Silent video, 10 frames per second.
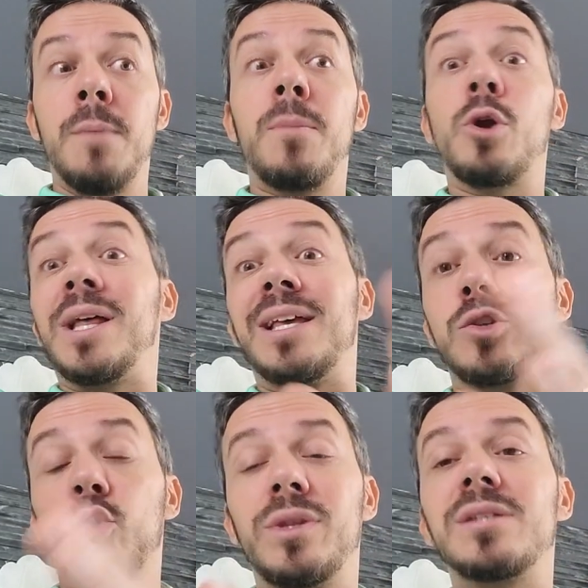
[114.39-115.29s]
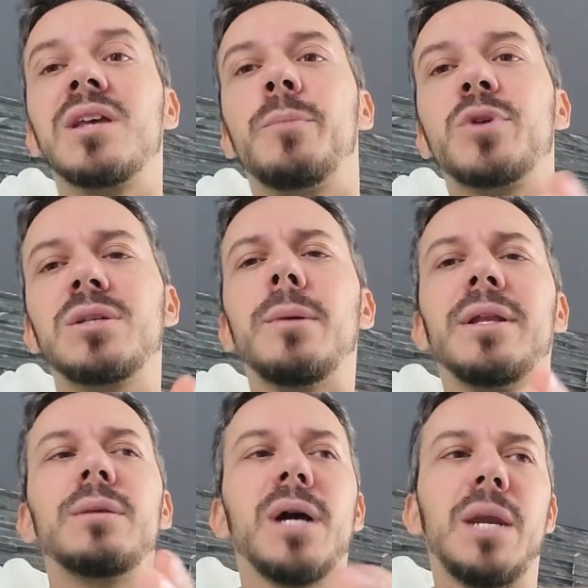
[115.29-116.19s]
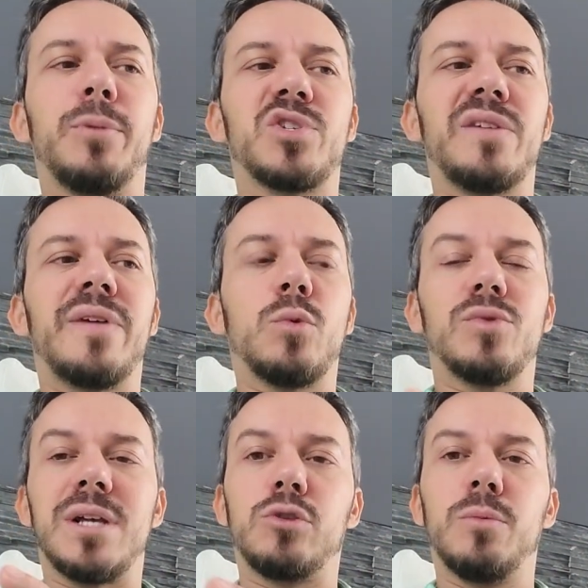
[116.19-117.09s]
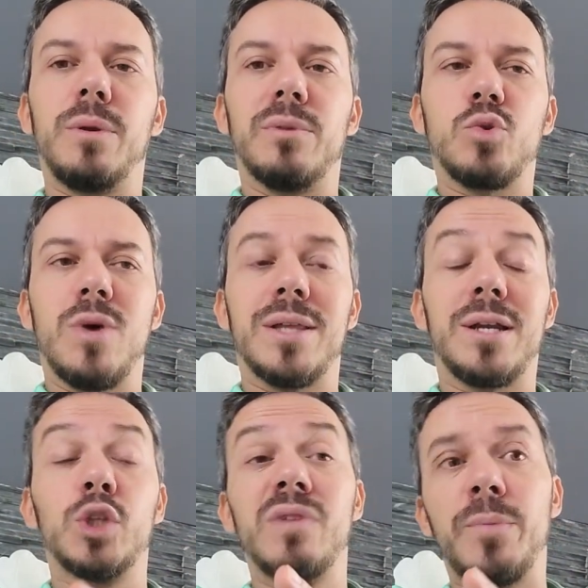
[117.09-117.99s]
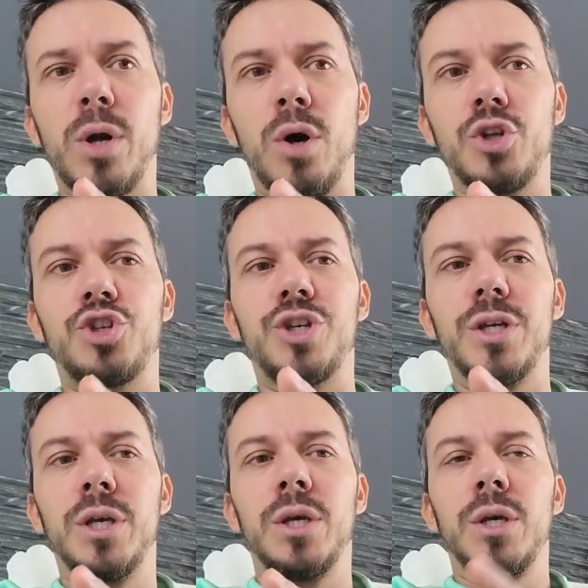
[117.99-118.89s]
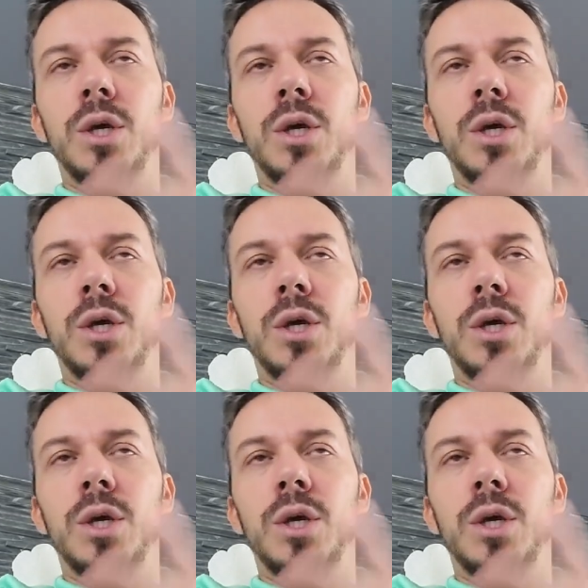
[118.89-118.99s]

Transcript: ma non è da escludersi che prossimamente magari possa fare un salto in prima squadra, dove però oggi